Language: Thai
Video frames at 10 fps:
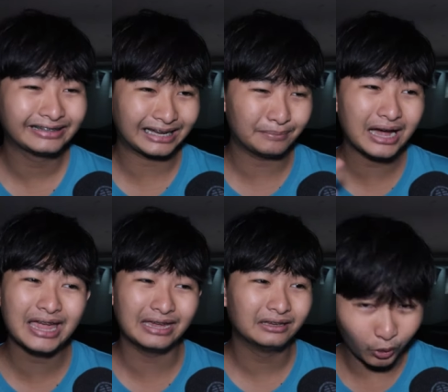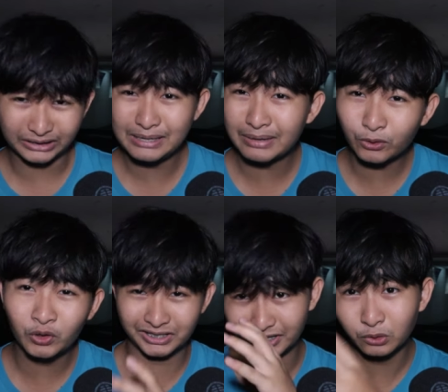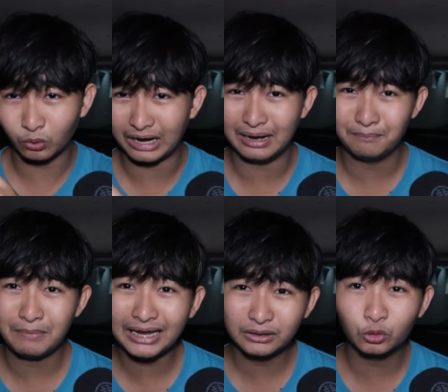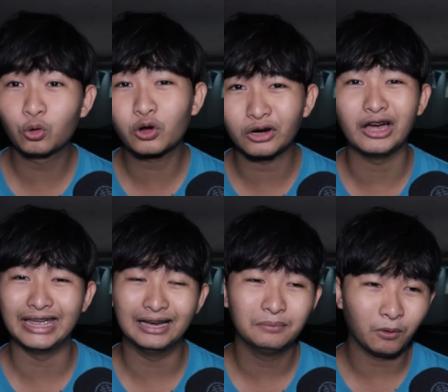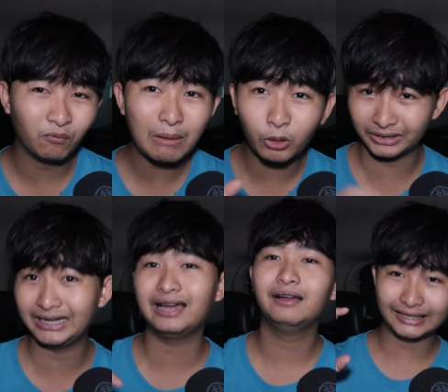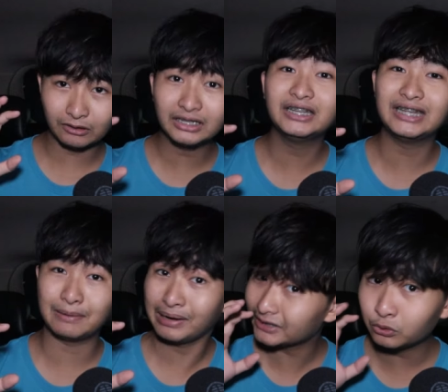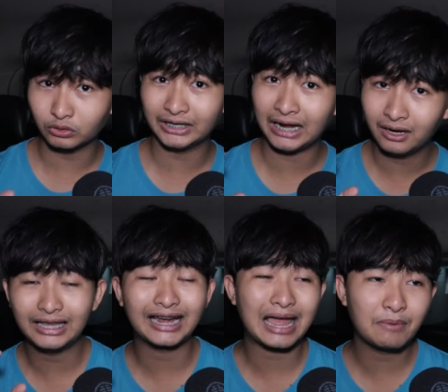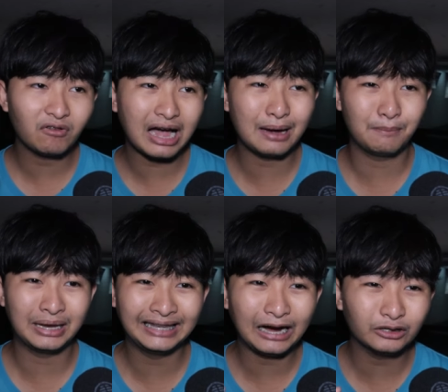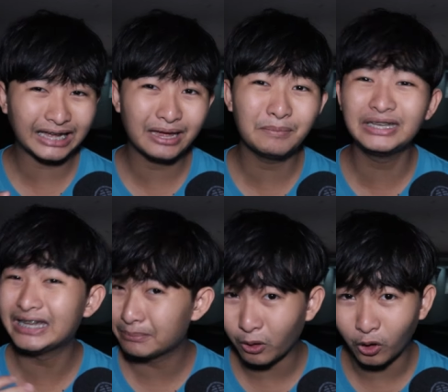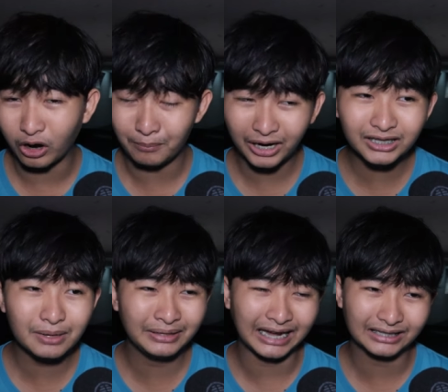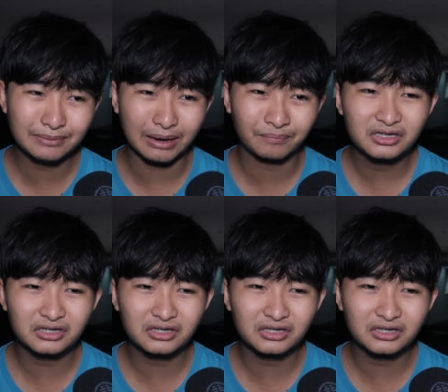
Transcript: ทำให้บทที่มันควรจะสนุกอะแม่งดูกร่อยอะผมว่าบทเนี้ยถ้าเล่าดีๆอะแม่งสนุกเลยนะแต่กลายเป็นว่ามันเล่าได้ไม่ดีพอ มันก็เลยเป็นหนังที่แบบ